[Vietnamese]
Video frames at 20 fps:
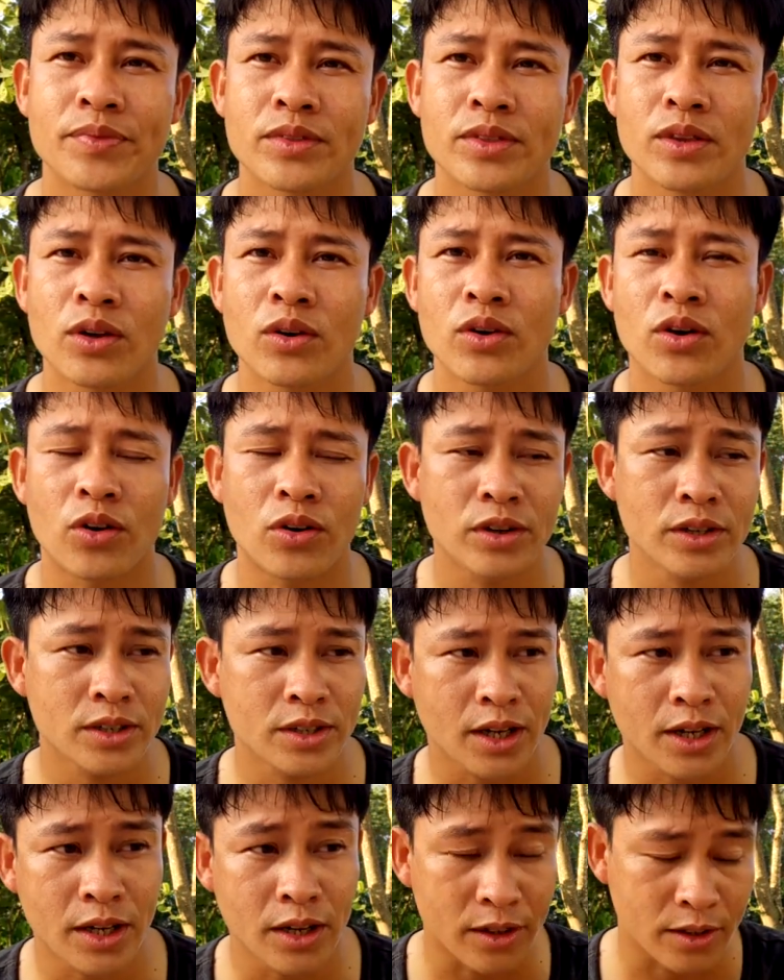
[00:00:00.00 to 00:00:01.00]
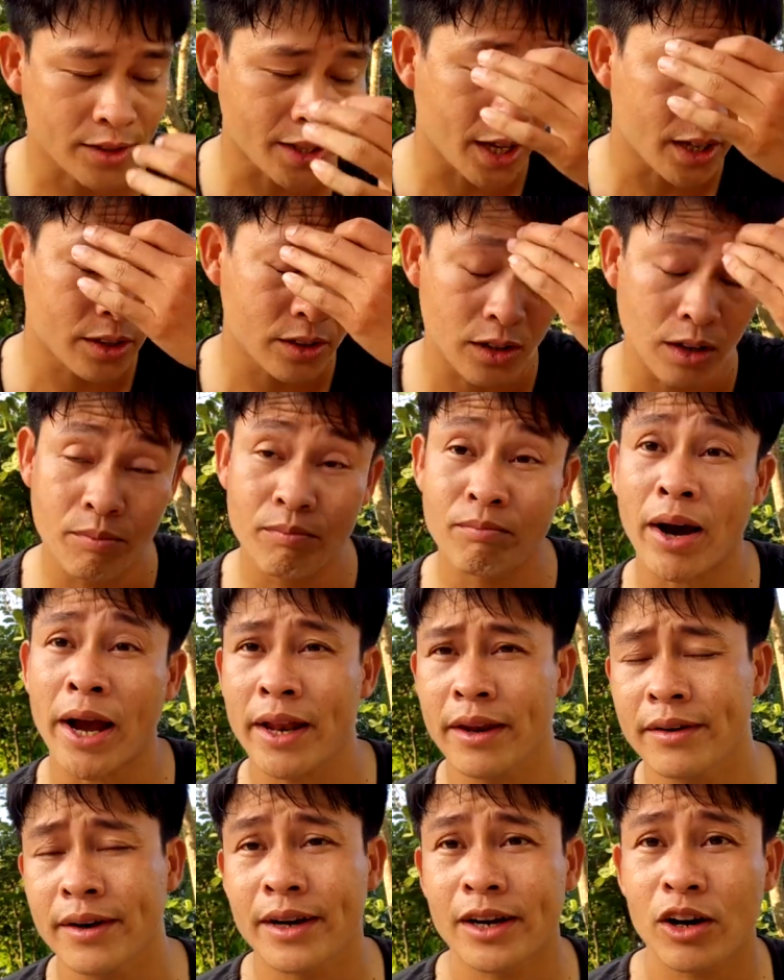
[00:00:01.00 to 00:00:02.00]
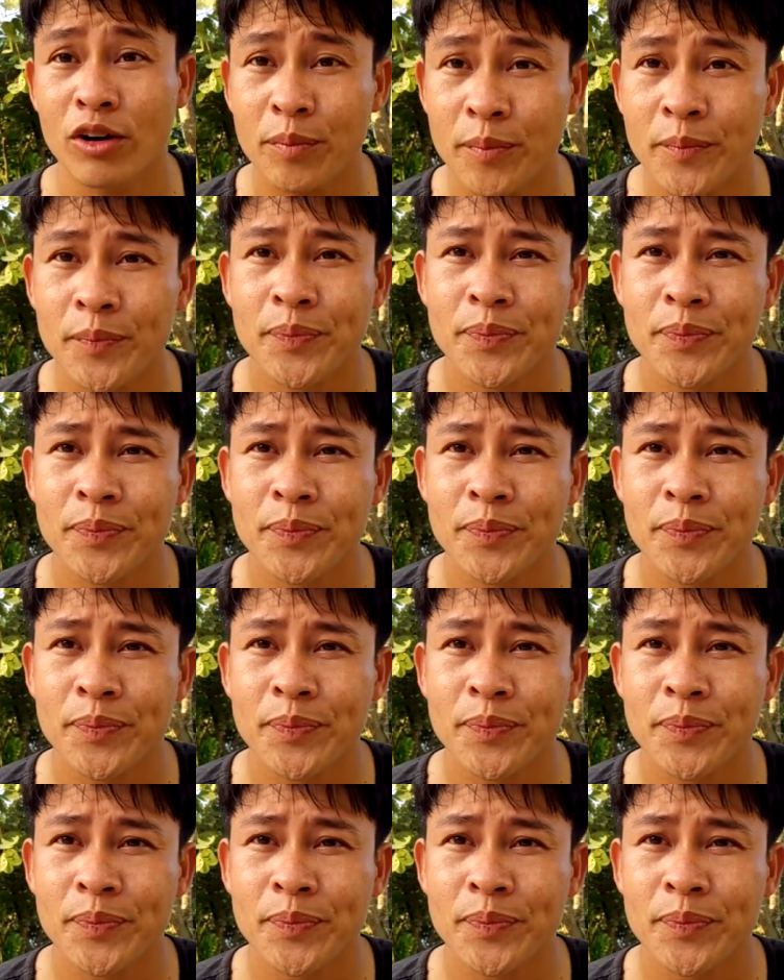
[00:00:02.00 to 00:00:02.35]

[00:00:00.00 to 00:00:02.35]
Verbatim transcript: nó có những cái đợt tăng trưởng mạnh nữa hay không?